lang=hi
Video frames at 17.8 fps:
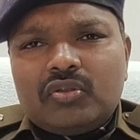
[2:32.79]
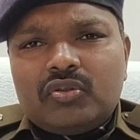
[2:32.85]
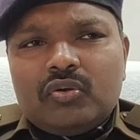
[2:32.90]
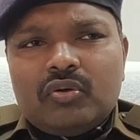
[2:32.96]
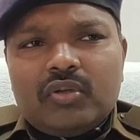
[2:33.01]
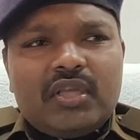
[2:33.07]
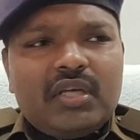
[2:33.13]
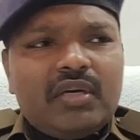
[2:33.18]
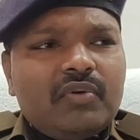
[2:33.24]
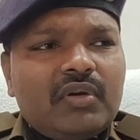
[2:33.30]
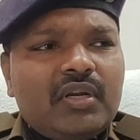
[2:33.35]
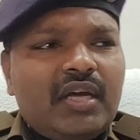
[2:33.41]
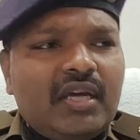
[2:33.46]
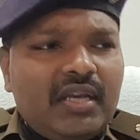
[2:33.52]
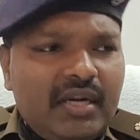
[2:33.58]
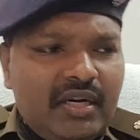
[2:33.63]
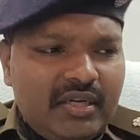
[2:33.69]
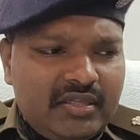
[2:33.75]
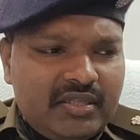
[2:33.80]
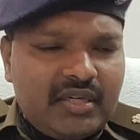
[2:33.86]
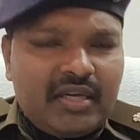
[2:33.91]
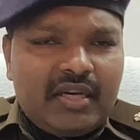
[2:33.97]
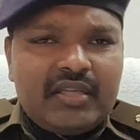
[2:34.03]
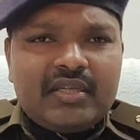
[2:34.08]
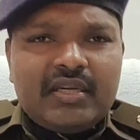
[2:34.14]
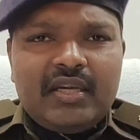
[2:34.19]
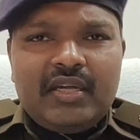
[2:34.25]
लोग जो होते हैं वो नए नए
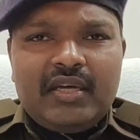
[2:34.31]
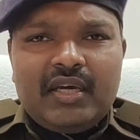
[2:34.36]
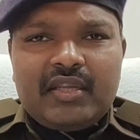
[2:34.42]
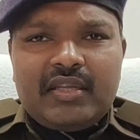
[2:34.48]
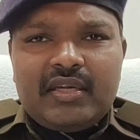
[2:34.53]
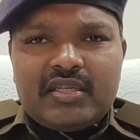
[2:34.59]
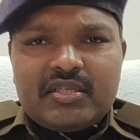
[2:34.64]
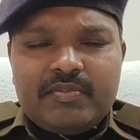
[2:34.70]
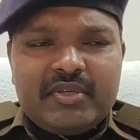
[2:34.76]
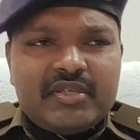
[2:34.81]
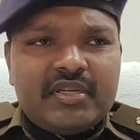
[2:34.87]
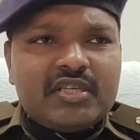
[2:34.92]
डीजे खरीद के ले आते हैं इस